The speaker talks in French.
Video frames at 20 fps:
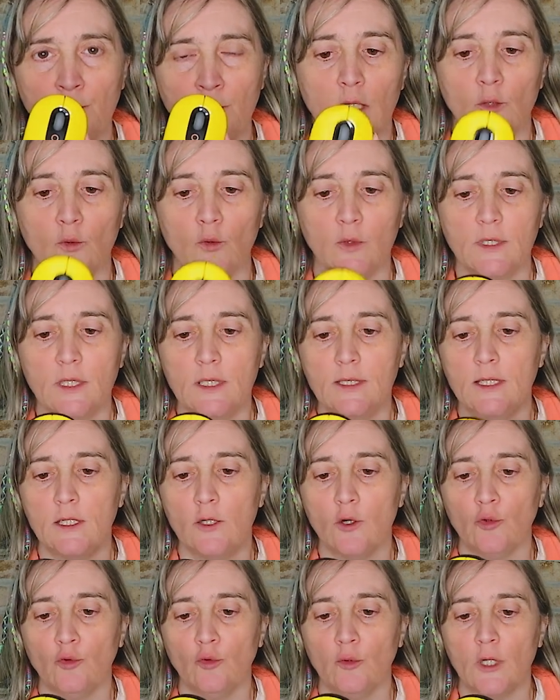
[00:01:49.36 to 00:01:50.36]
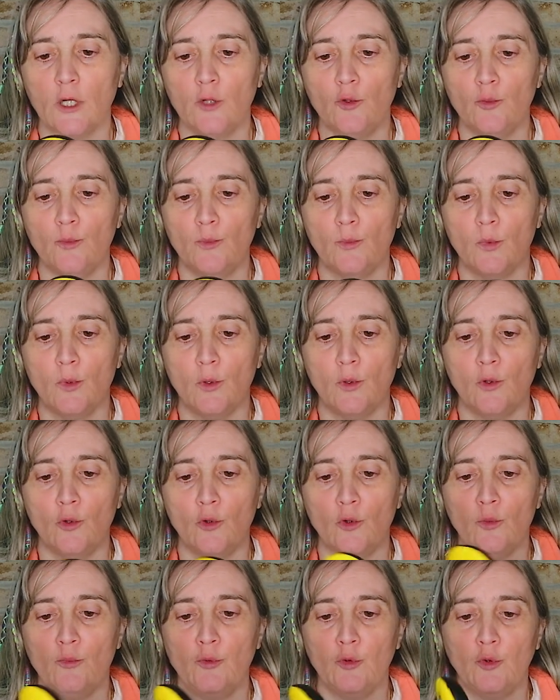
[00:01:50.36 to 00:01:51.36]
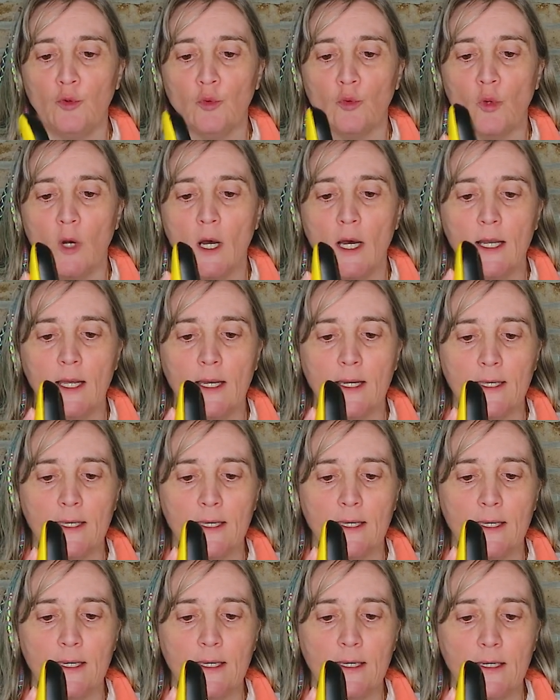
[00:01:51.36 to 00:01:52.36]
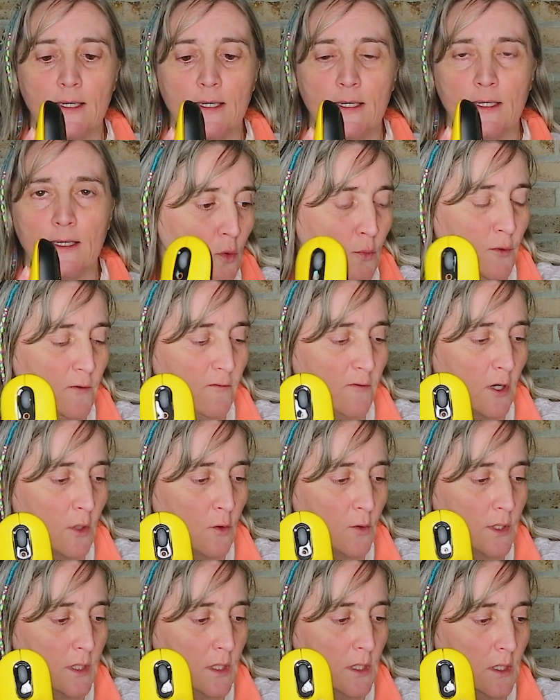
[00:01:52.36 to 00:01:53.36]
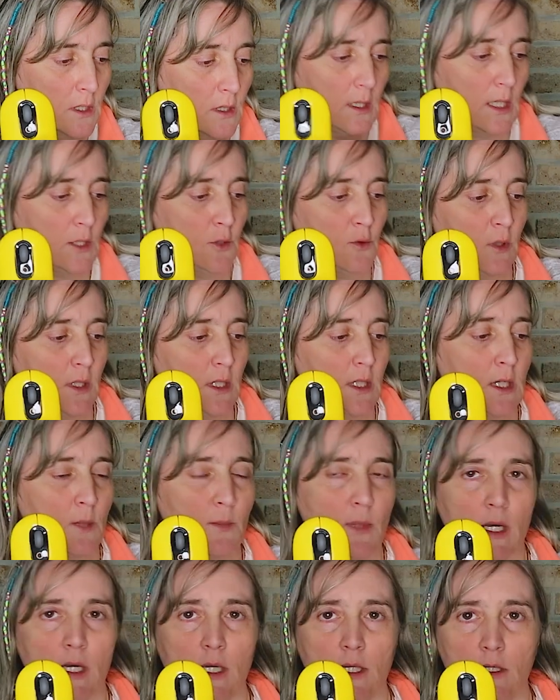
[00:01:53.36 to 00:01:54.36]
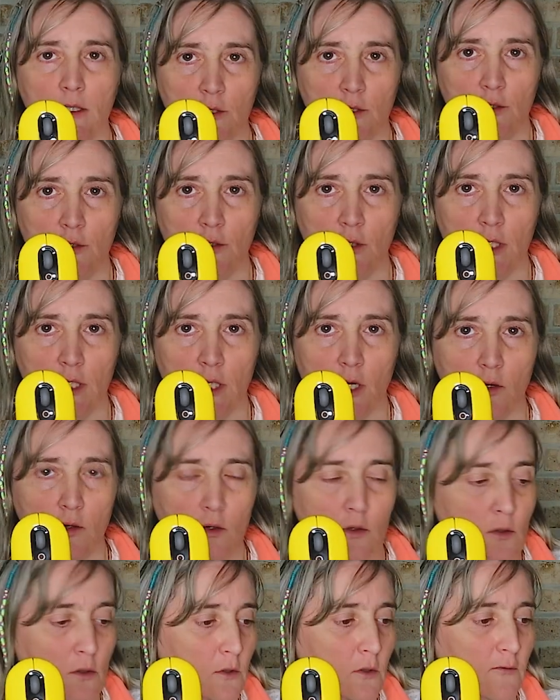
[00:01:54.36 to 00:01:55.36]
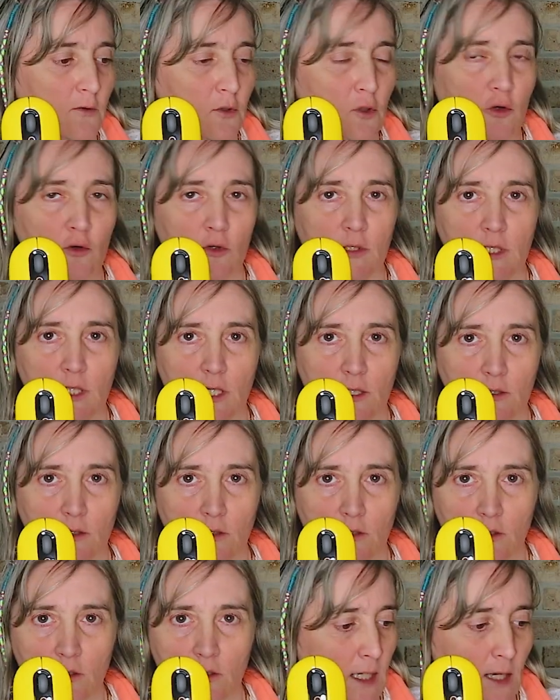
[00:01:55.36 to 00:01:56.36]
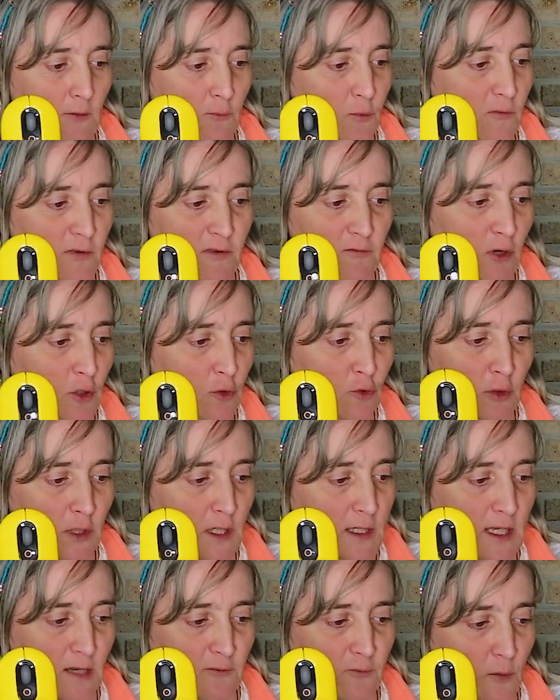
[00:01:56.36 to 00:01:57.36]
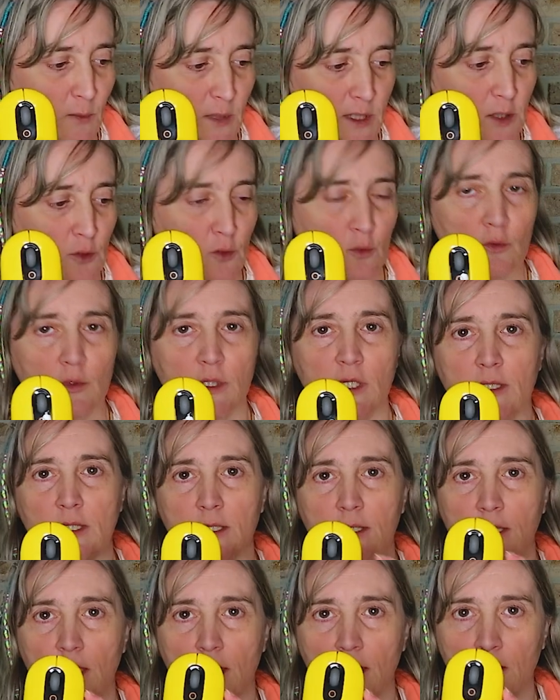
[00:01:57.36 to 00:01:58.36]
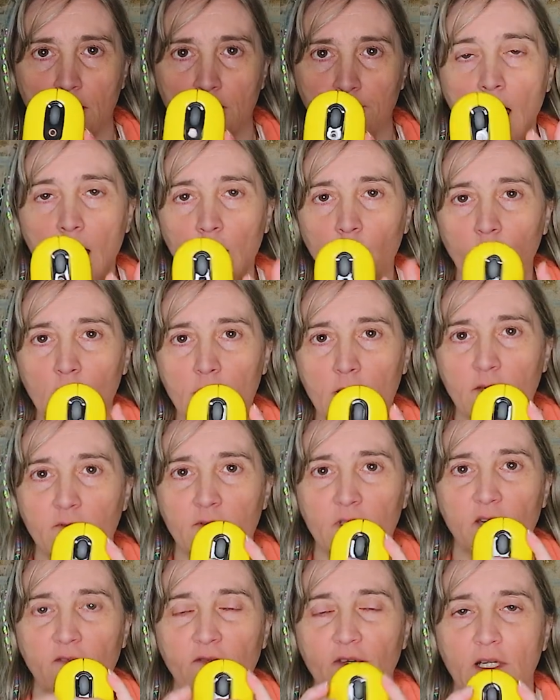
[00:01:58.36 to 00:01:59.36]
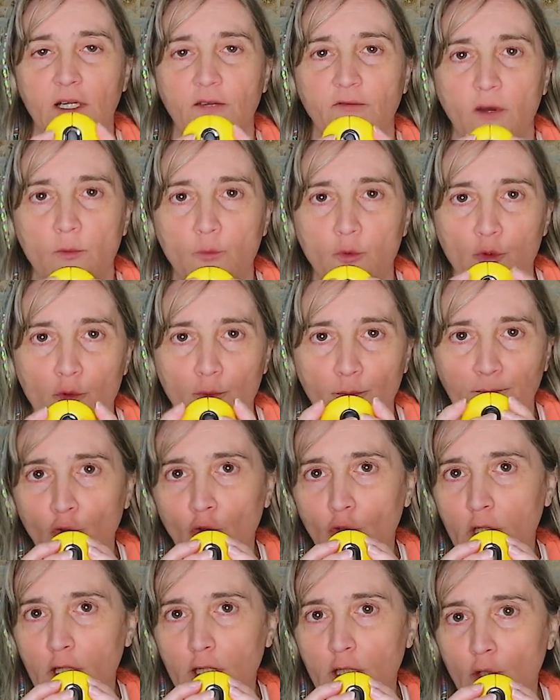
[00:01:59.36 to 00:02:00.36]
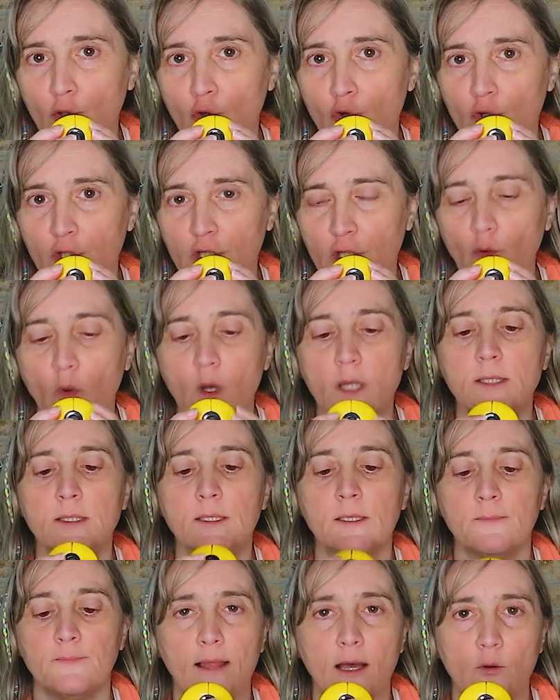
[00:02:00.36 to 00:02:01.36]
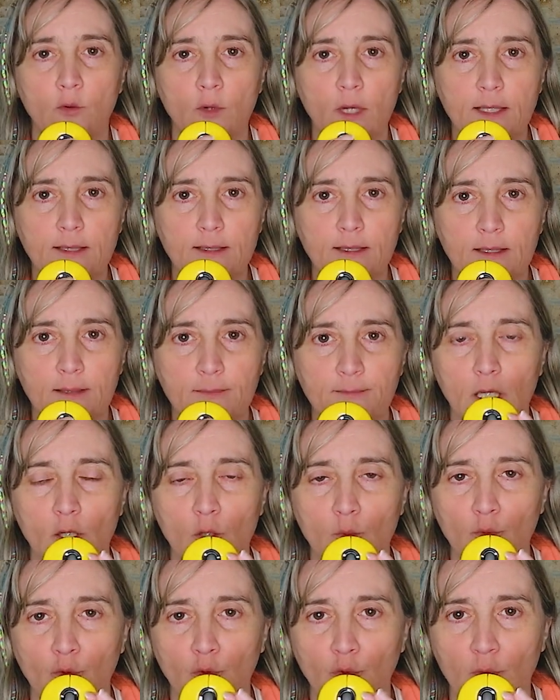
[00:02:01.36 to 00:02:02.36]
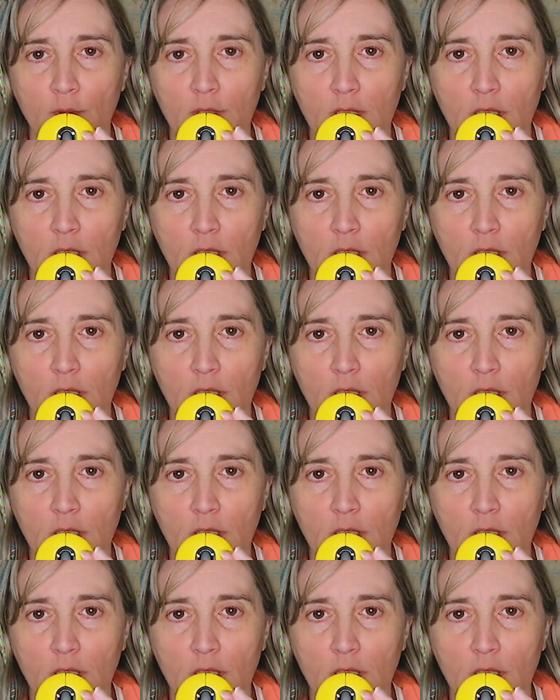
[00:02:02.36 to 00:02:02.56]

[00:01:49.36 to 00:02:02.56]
Et donc, celle-ci, quand on allume, le bouton à l'arrière, on peut voir aussi la souris qui apparaît sur l'écran de votre ordinateur. Et là, vous pouvez voir toutes les informations nécessaires. Alors ici, vous avez les fameux deux clics gauche et droite, la roulette et le bouton